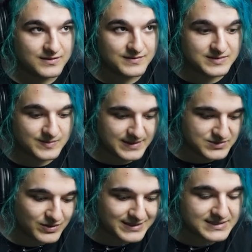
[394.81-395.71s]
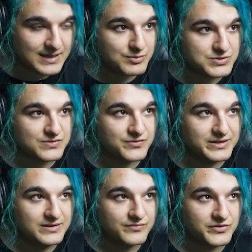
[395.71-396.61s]
Weißt du, wir meinen so richtig kaputt, so von
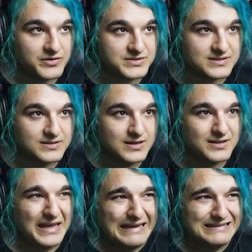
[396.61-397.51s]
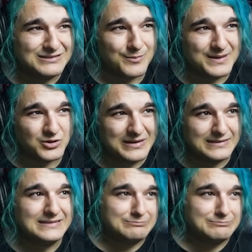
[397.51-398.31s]
innen und von außen. Nein, noch mehr Toiletten.